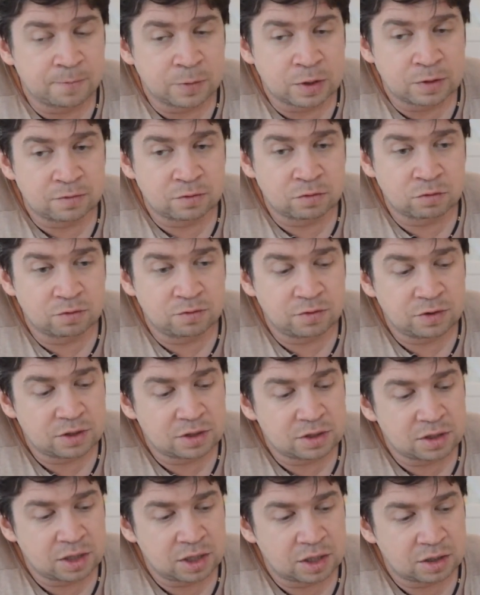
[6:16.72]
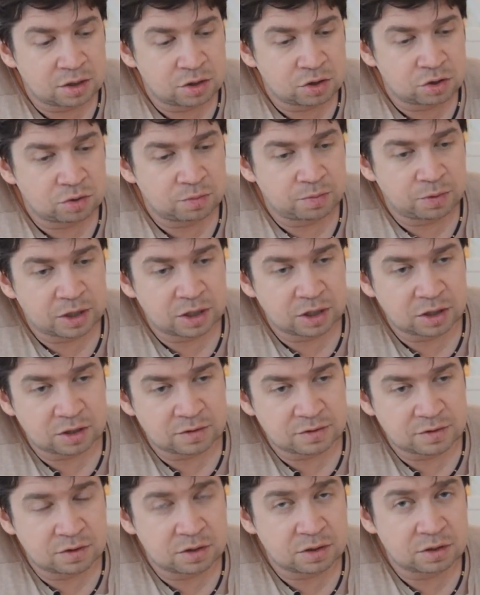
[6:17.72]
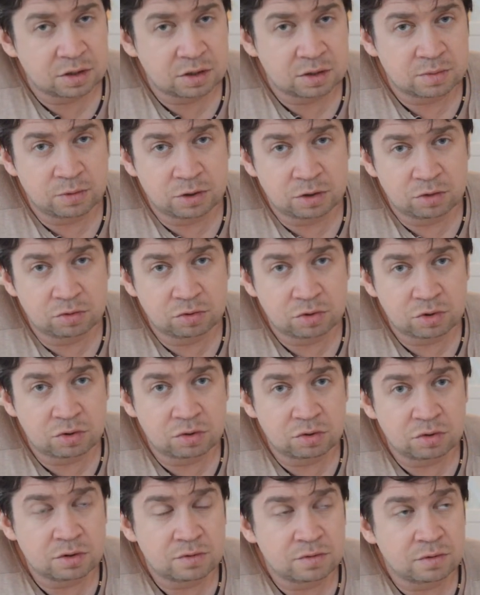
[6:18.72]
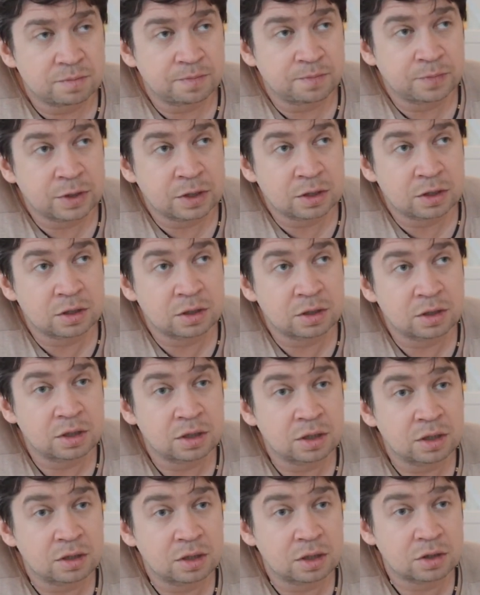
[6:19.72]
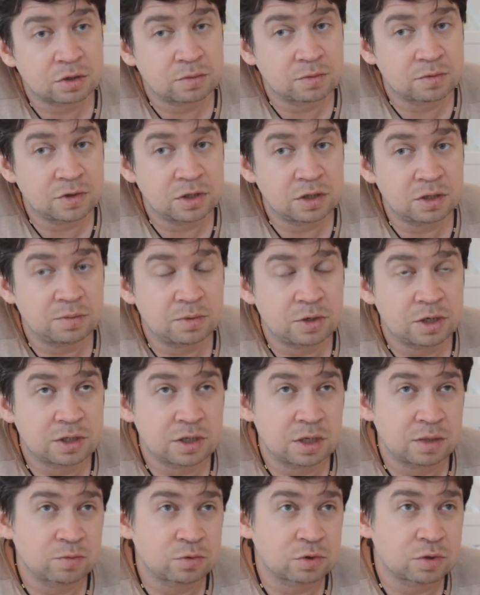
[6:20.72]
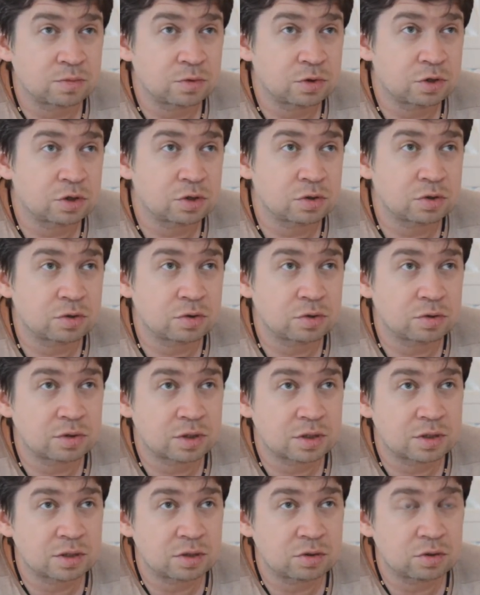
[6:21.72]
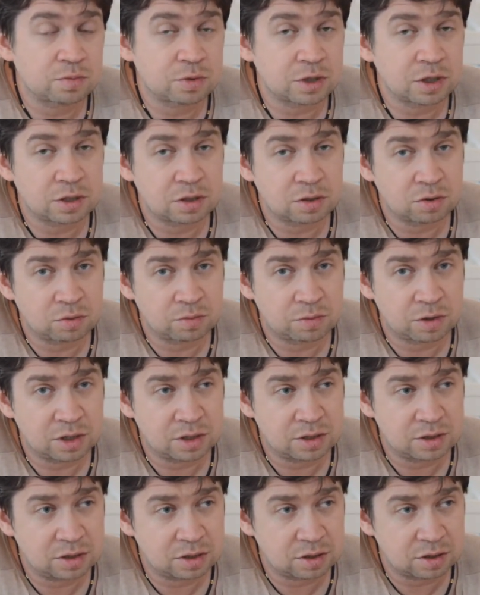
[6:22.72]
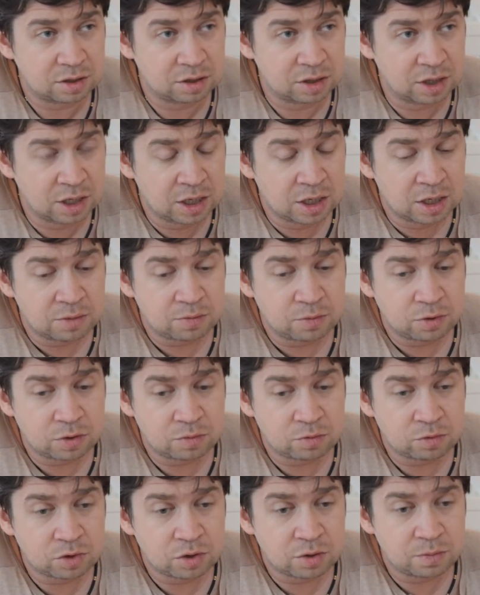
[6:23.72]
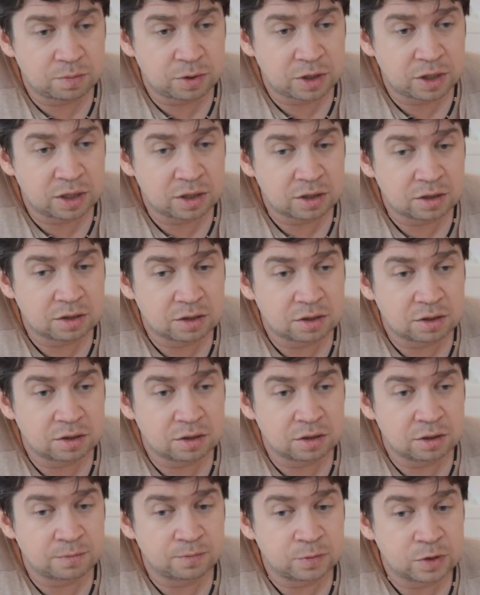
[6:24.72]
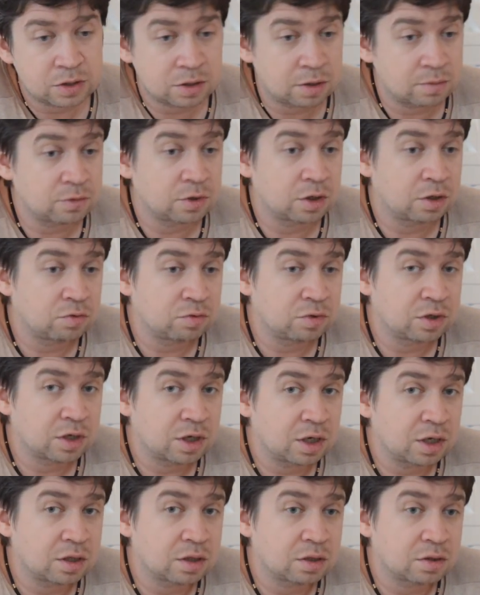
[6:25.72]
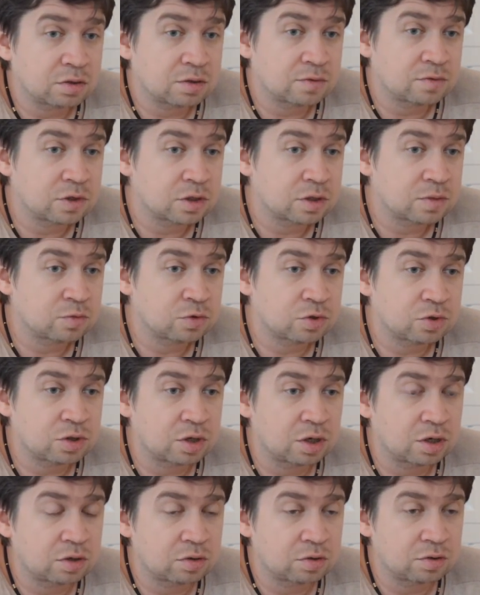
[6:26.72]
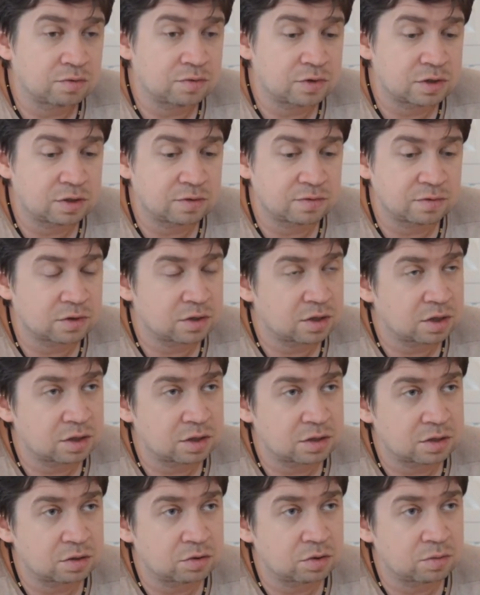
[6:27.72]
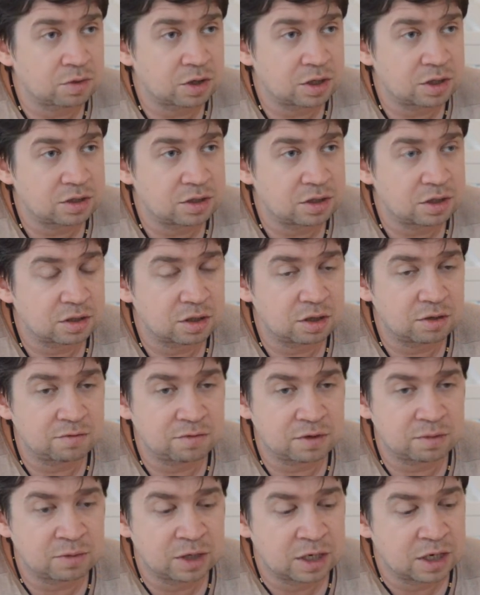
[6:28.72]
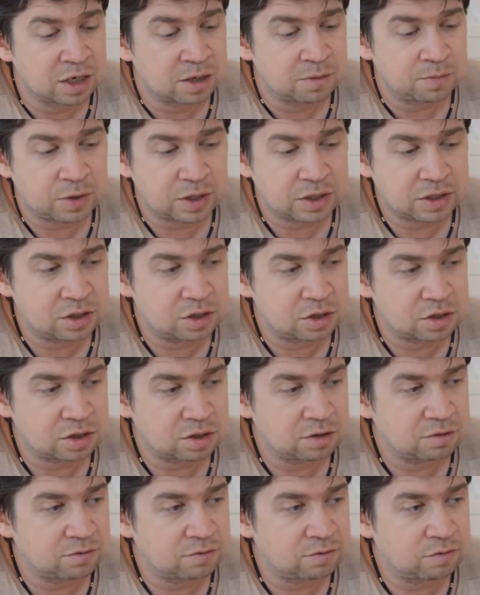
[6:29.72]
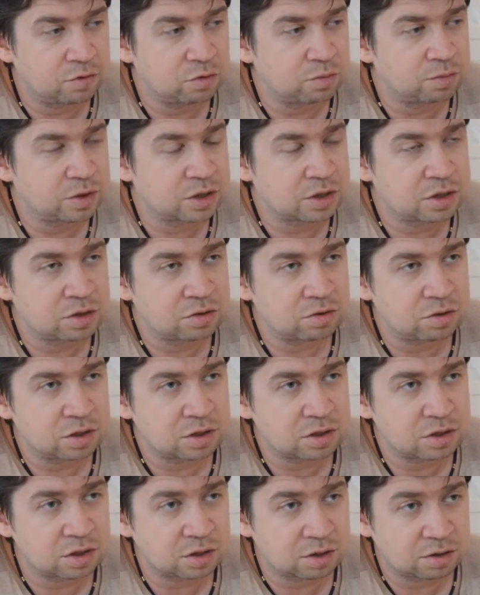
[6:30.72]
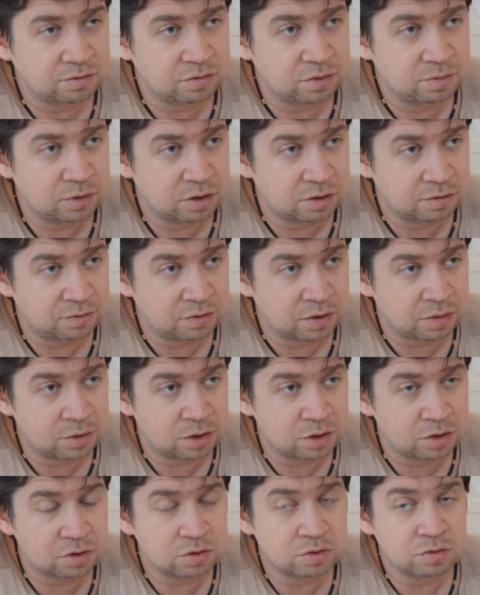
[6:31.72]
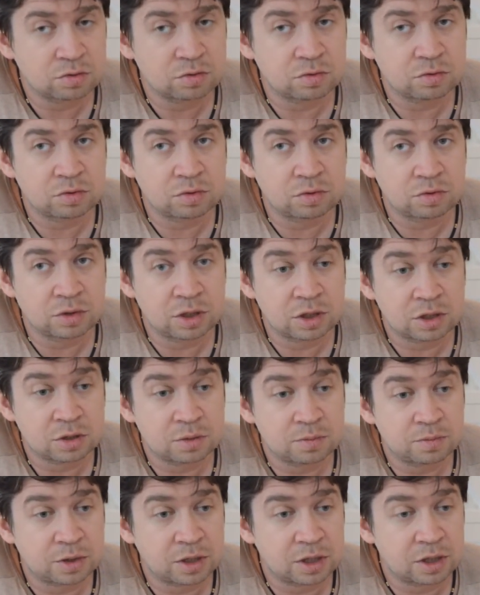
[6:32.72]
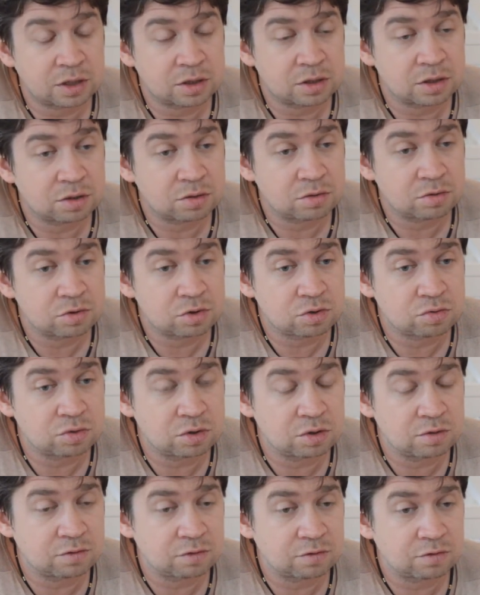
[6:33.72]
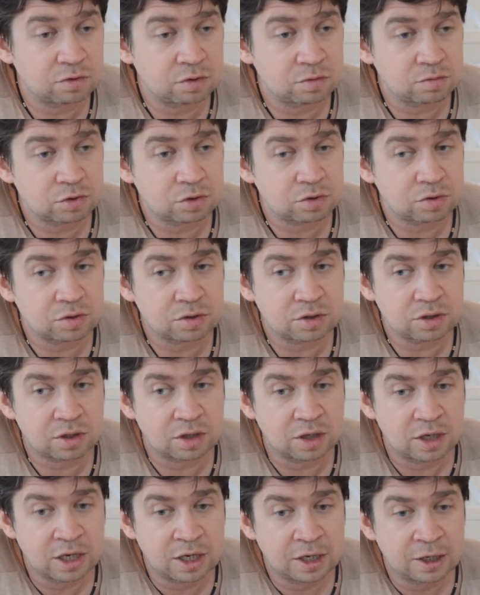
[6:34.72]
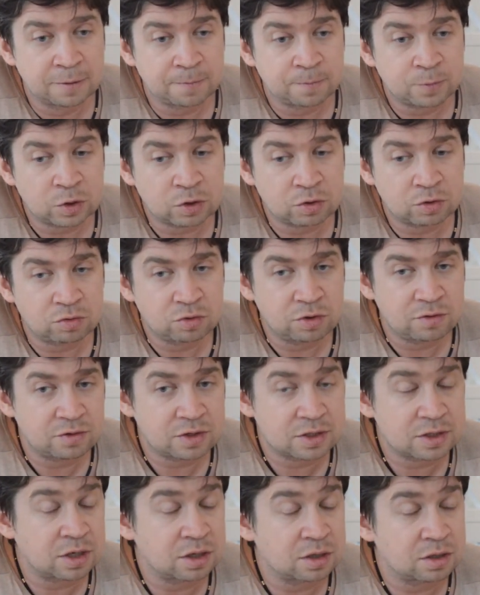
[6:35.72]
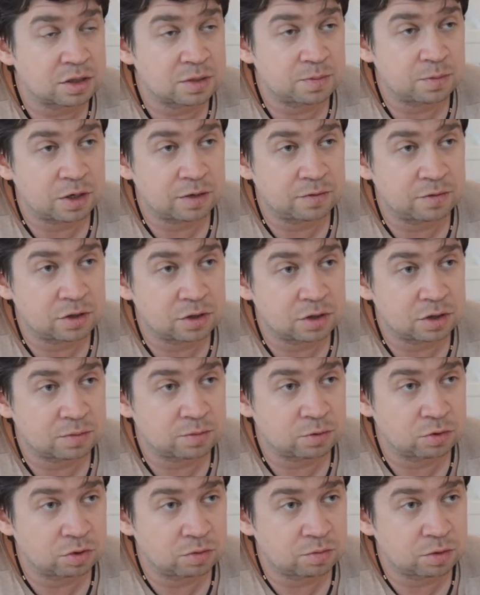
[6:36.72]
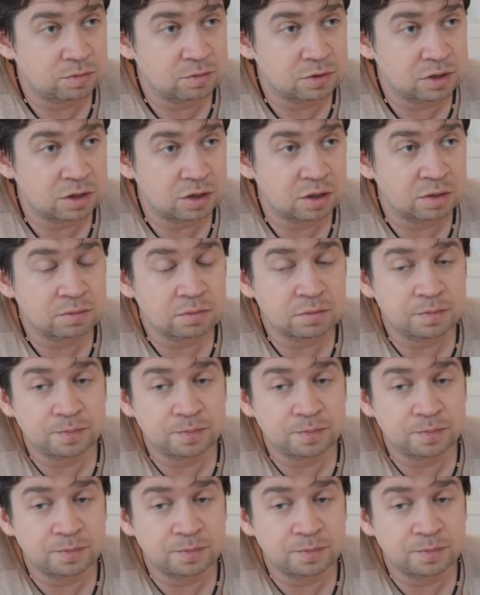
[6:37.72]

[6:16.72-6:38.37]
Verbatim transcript: вы увидите ряд еще проектов, связанных с благоустройством, а, так, чтобы все не перечислять, может быть, еще стоит сказать о проекте «Доброе дело», потому что проект э, на самом деле уникальный, то есть вы сейчас можете легко ввести в интернете «Доброе дело», и вам практически в любых ситуациях выбит информацию о нашем проекте. То есть суть его в том, что это такой универсальный справочник по добрым делам.